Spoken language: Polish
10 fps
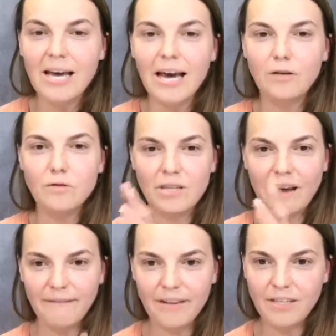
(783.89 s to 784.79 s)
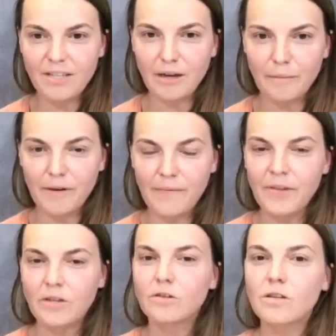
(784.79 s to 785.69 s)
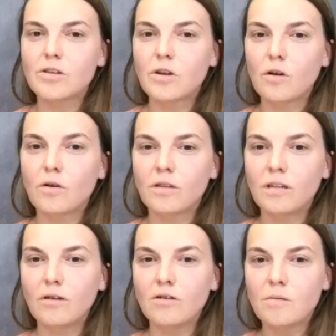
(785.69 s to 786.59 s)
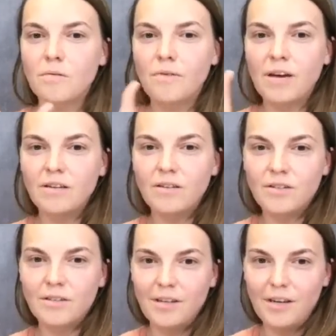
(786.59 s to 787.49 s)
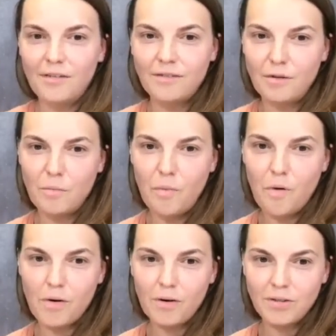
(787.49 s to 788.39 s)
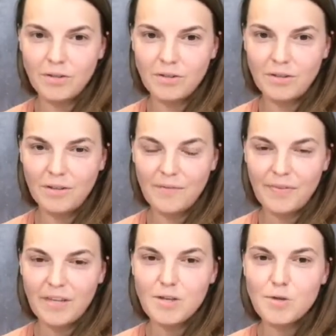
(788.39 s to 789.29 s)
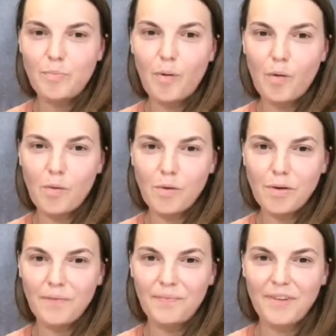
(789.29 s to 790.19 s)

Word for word: A jak już tam wejdziemy, to to jest krok od tego, żeby wejść w tę błogość, spokój,